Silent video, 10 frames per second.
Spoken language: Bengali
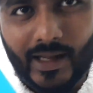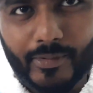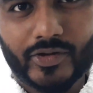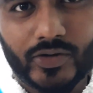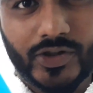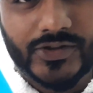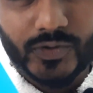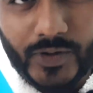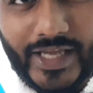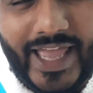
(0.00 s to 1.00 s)
আপাতত
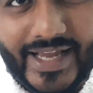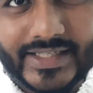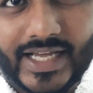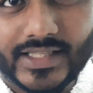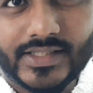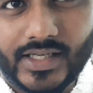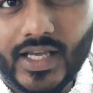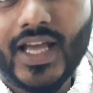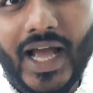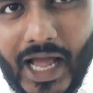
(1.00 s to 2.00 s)
স্টকে একটা আছে
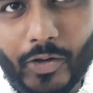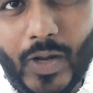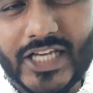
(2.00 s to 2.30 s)
আরও